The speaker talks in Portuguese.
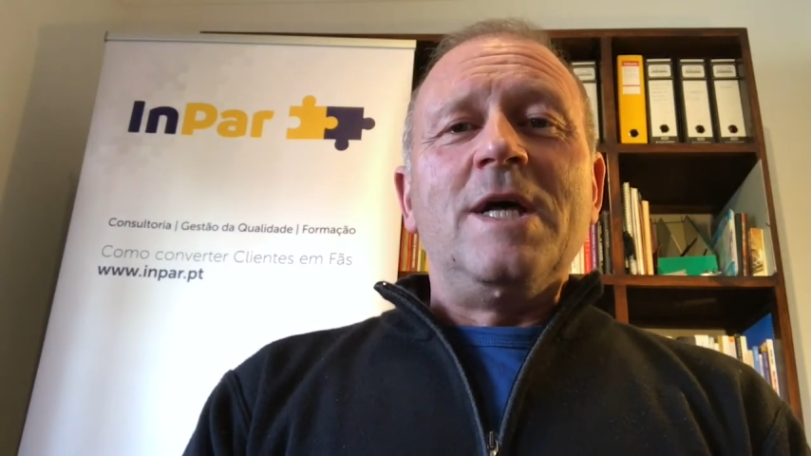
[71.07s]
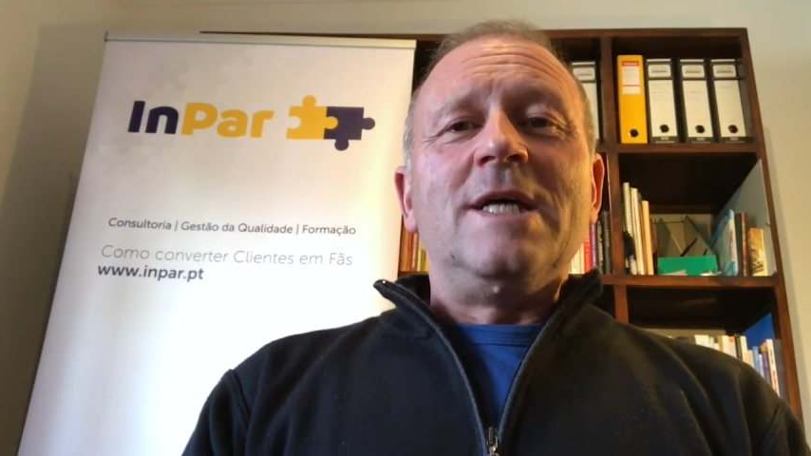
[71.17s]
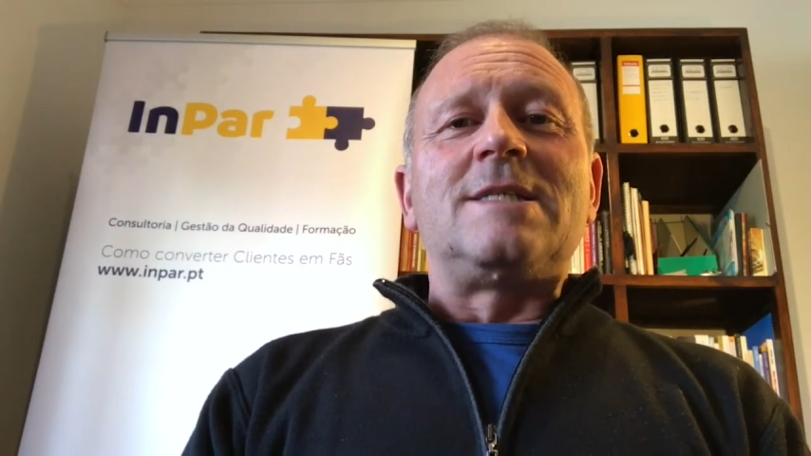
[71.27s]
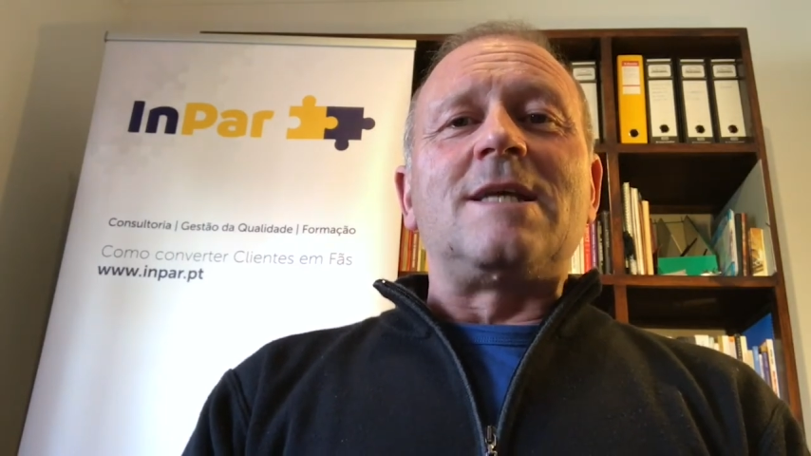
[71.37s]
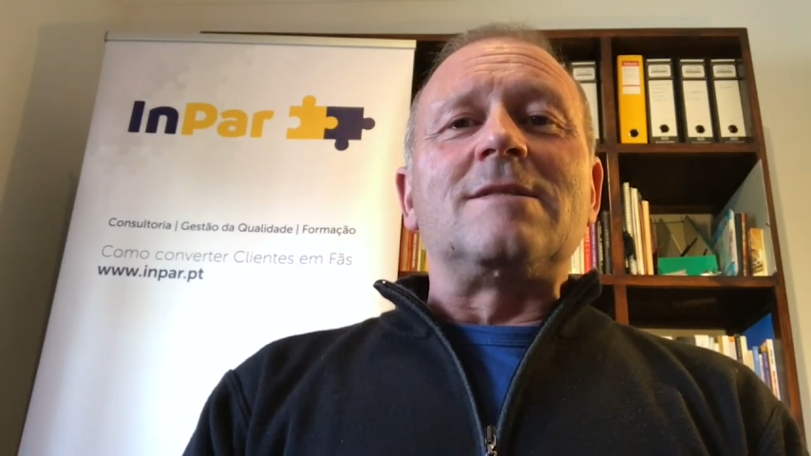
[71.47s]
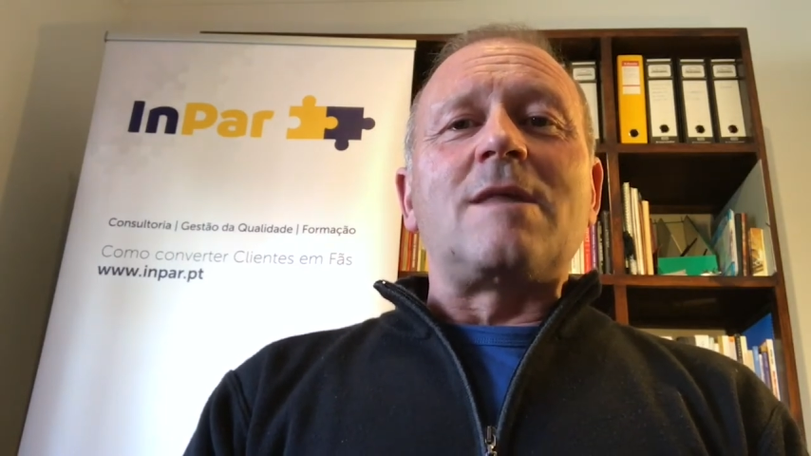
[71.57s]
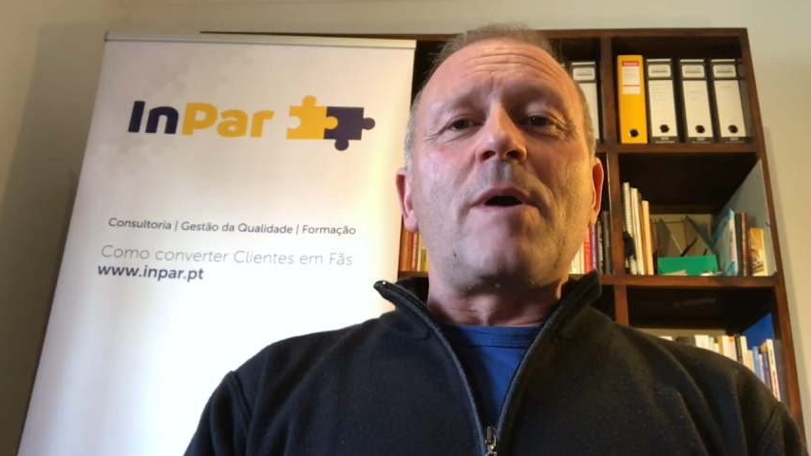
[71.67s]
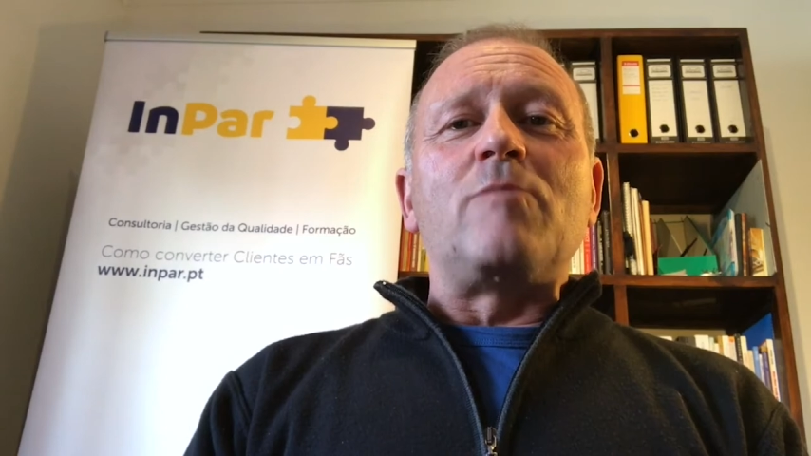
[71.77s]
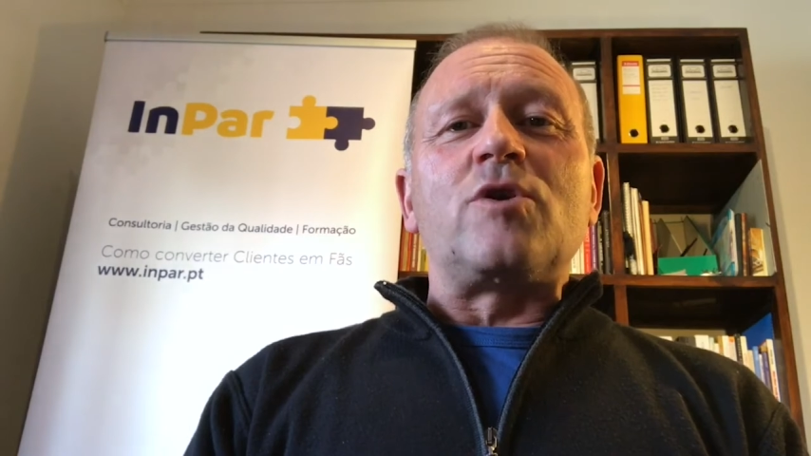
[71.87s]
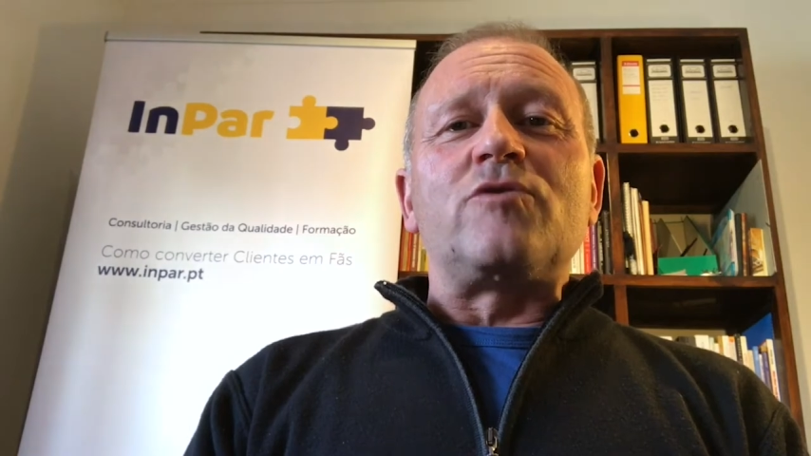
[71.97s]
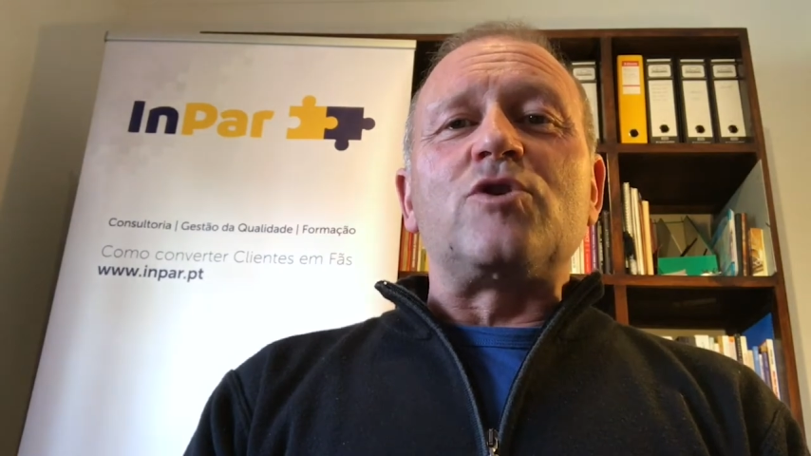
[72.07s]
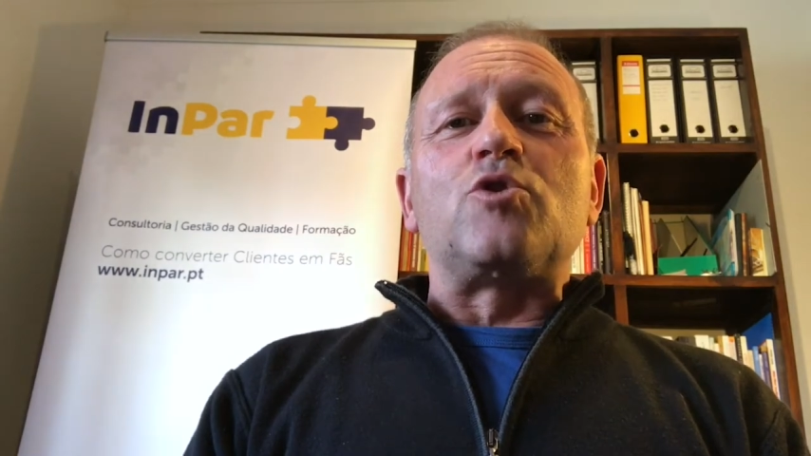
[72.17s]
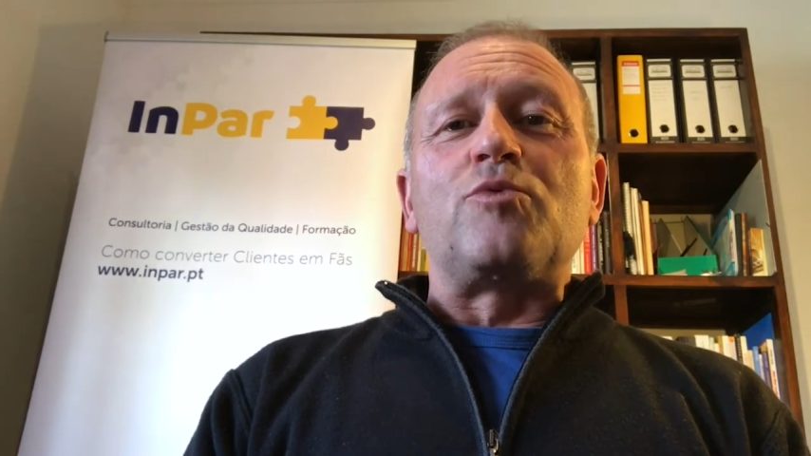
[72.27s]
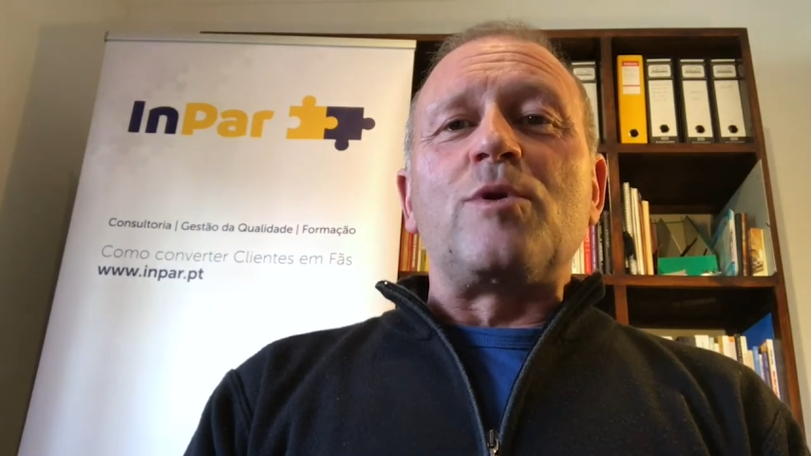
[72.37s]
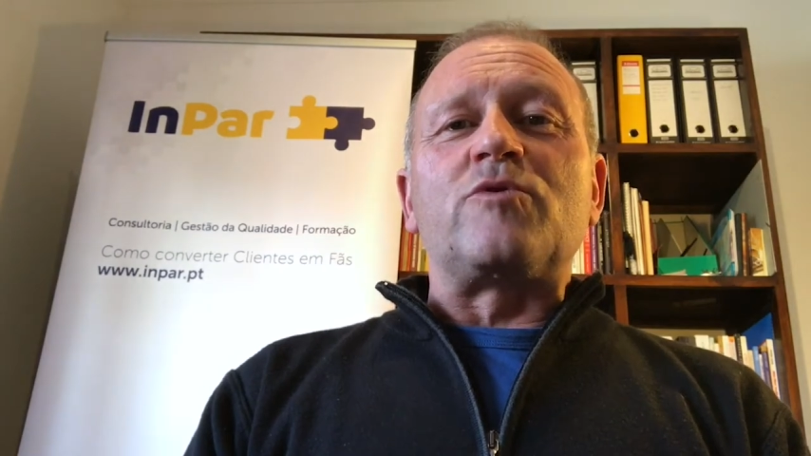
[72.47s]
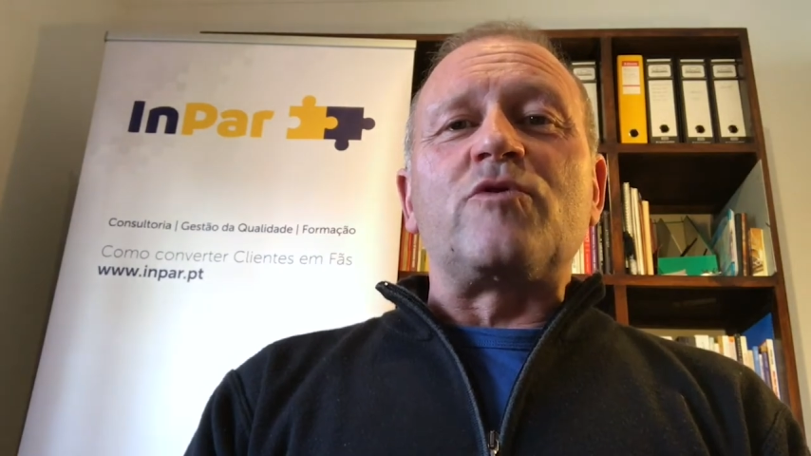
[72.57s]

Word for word: sendo também muitas vezes o podemos